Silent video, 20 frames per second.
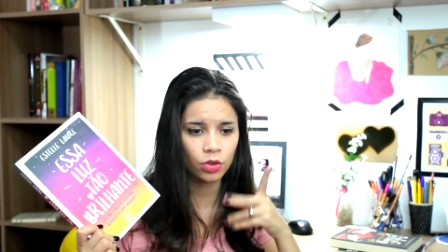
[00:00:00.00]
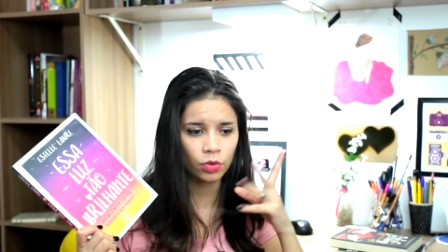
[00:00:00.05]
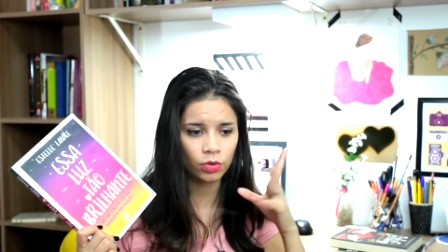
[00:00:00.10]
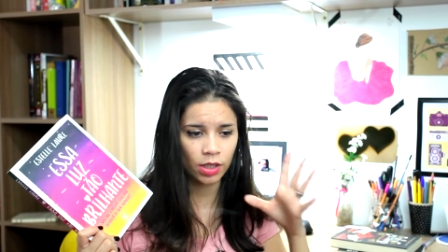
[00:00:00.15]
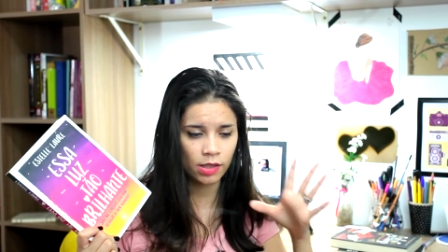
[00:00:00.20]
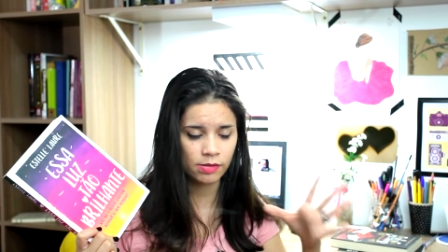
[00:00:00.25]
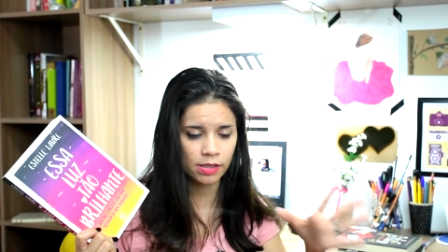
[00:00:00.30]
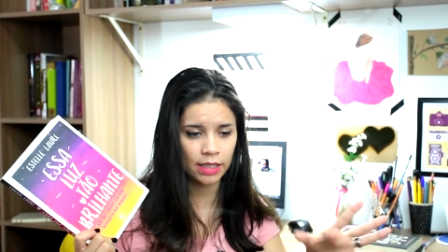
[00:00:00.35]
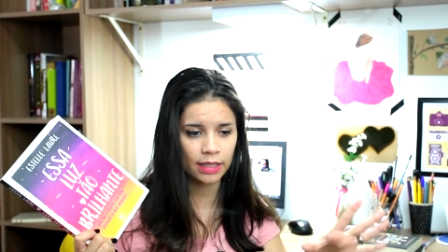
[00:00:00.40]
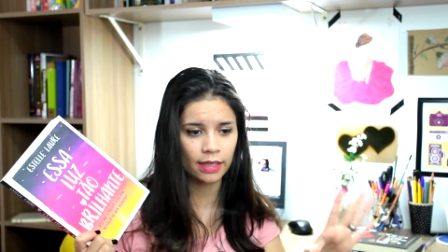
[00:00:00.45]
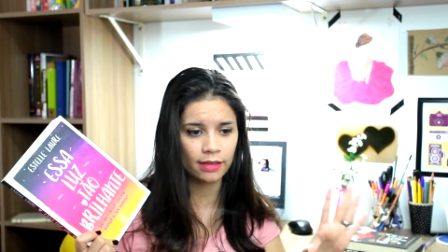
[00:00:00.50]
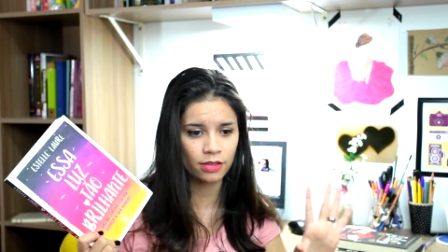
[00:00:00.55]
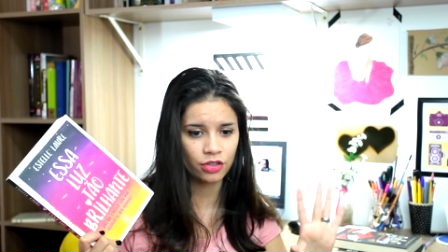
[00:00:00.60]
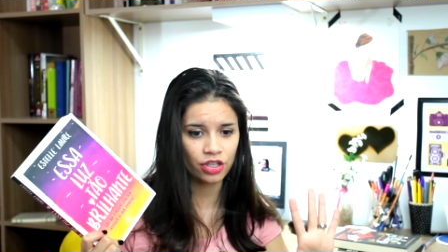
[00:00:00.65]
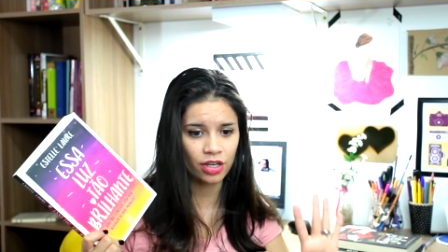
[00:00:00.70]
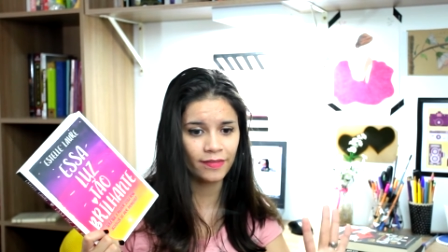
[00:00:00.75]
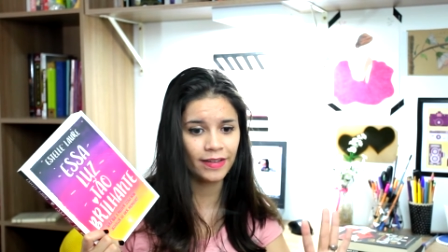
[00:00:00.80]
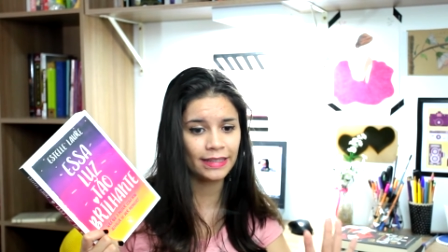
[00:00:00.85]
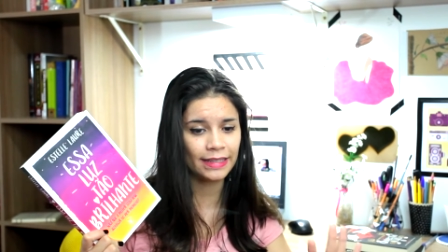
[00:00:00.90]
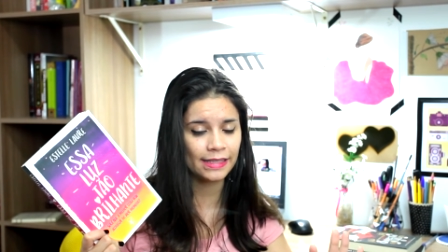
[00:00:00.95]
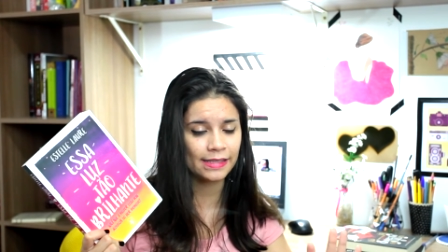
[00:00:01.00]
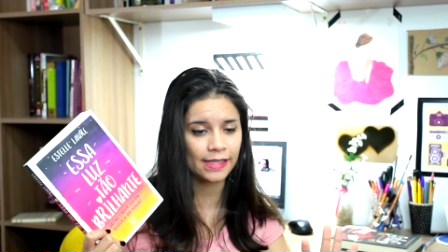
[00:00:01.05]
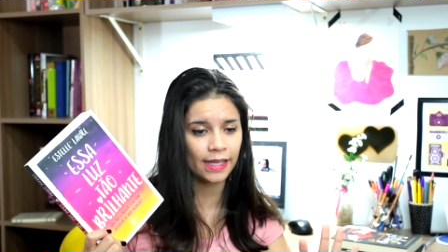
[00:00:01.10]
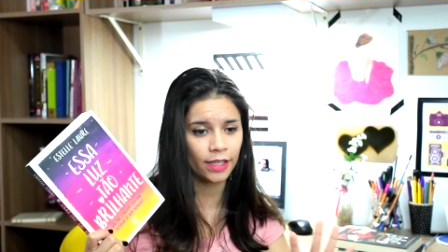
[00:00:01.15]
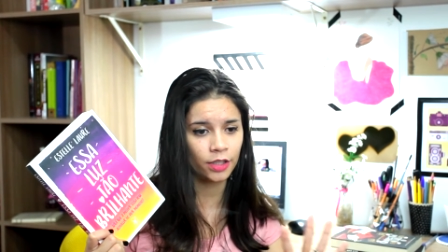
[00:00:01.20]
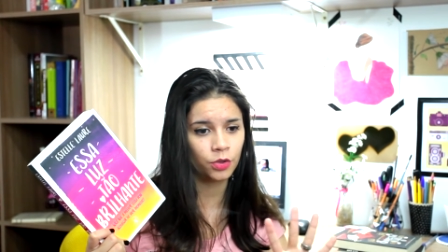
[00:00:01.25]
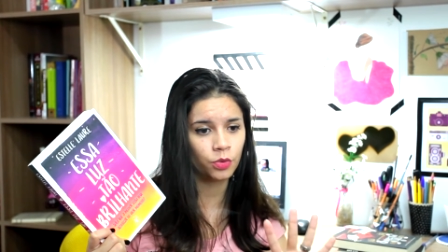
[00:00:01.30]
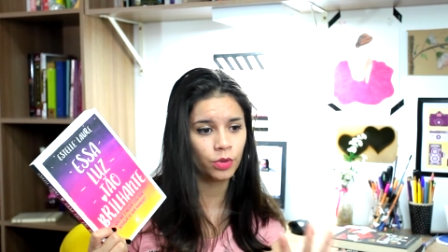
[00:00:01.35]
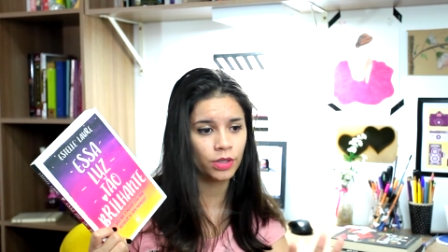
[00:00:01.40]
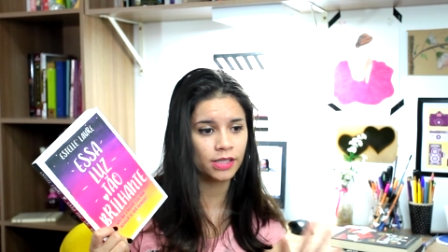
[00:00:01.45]
Não tenho certeza se já vai ter
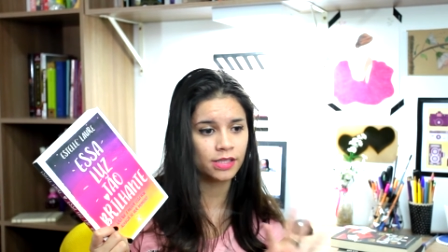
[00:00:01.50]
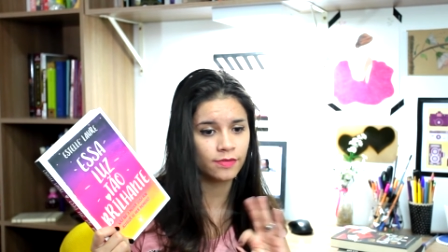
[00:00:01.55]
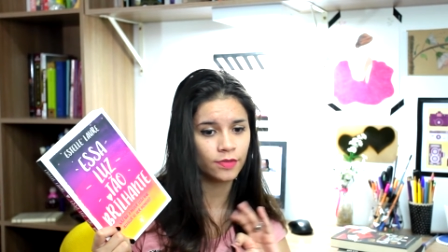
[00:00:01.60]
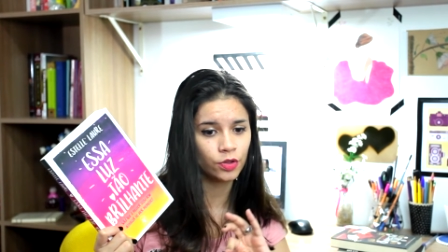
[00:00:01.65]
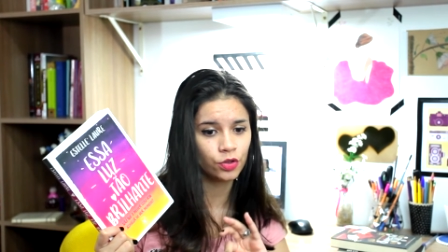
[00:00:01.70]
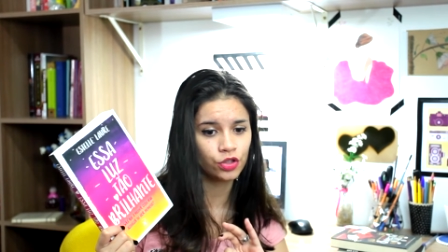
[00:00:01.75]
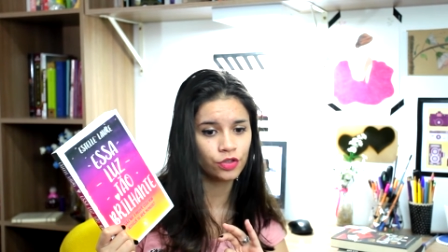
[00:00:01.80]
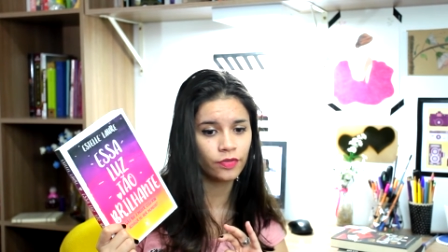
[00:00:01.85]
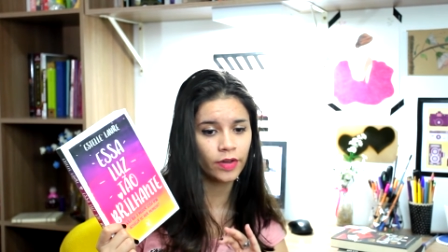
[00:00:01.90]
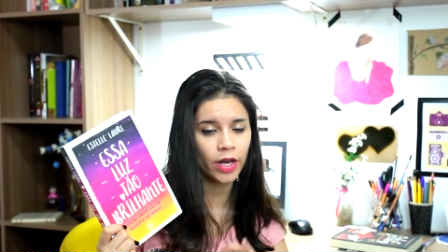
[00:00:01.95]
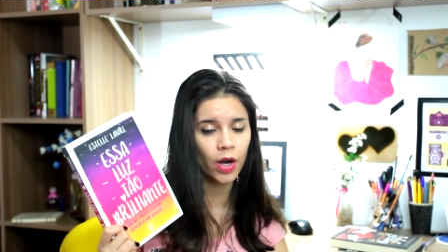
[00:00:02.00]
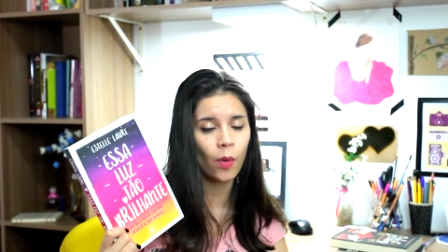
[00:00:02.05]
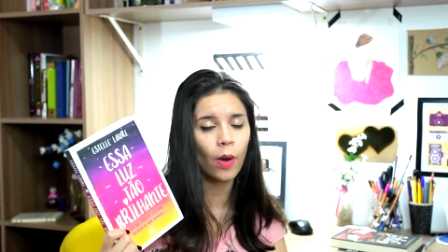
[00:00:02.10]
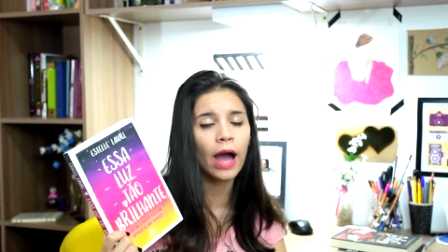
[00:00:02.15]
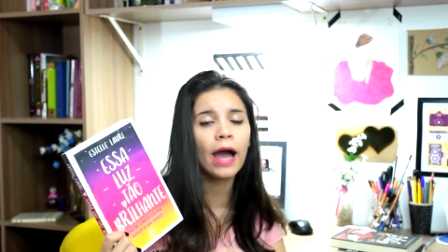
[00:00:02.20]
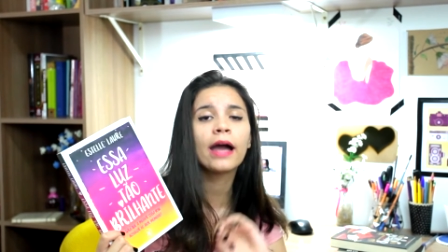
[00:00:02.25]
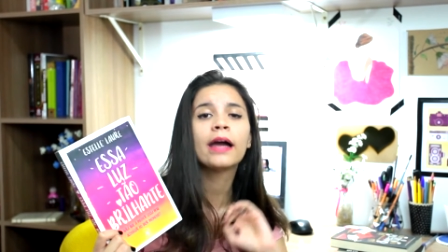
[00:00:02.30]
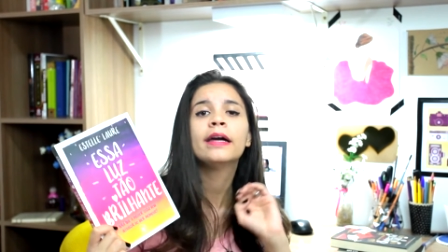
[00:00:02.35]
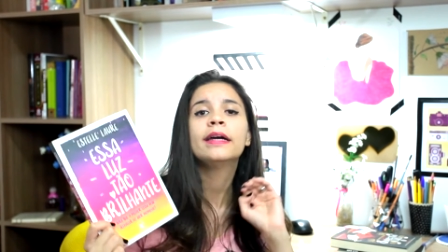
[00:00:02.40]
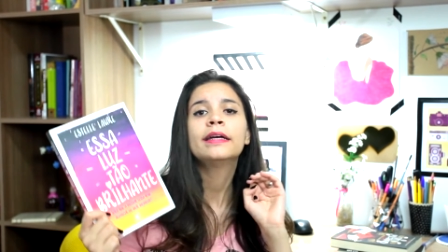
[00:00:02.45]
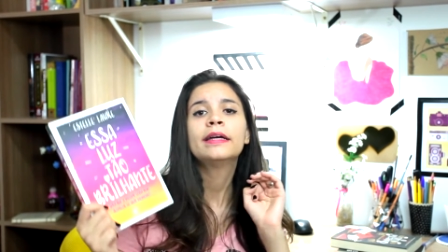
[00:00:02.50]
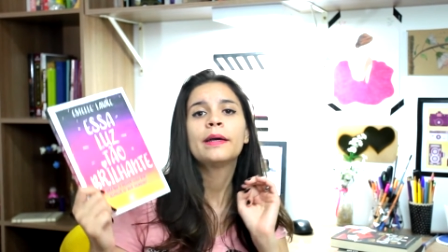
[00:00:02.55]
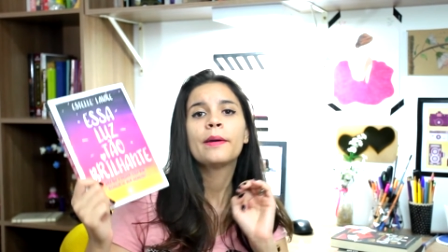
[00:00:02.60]
saído quando esse vídeo estiver ao ar.